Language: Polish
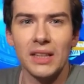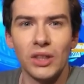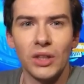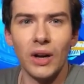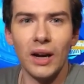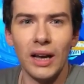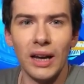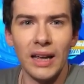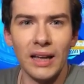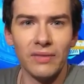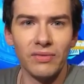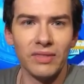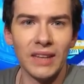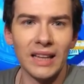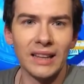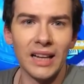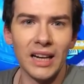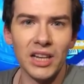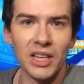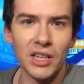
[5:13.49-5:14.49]
no ale
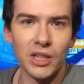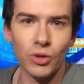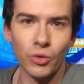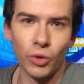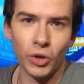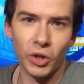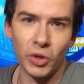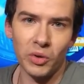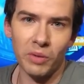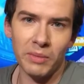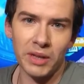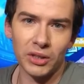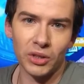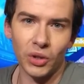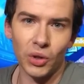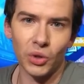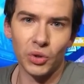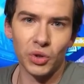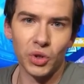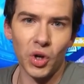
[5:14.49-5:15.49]
nadal nie skłoniło mnie
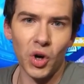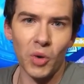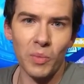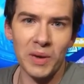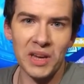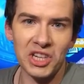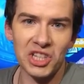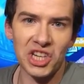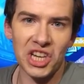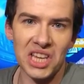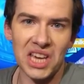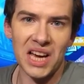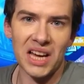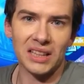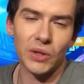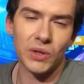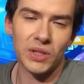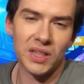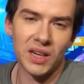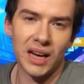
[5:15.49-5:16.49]
to do obejrzenia
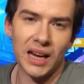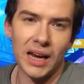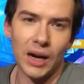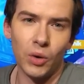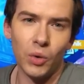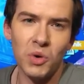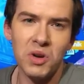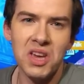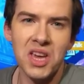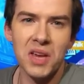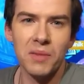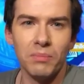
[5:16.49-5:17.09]
tego serialu,